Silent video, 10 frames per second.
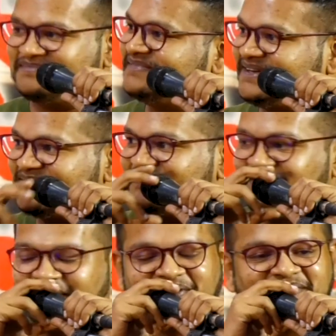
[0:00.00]
பட்
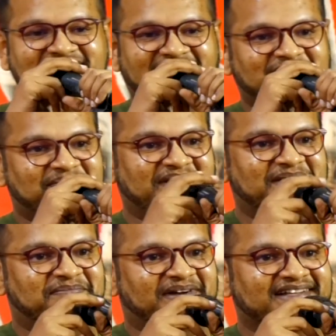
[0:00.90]
இவ்வளோ க்ளோஸாக
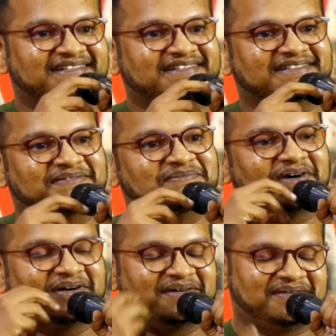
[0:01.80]
மீட் பண்ணுறது
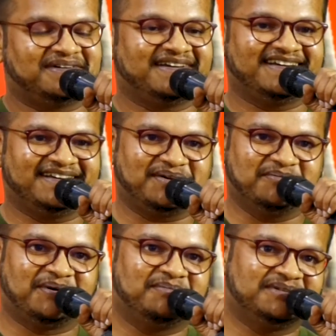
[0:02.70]

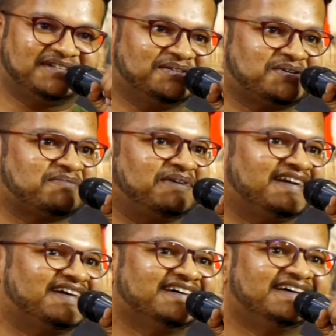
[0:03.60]
ரொம்ப ரொம்ப சந்தோஷமாக
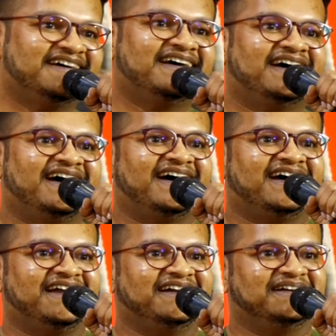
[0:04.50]
இருக்குது
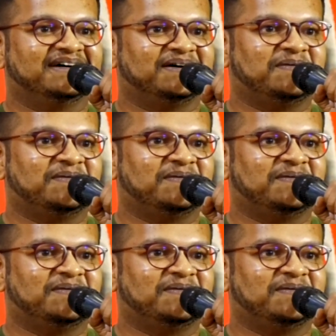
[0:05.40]
அண்ட்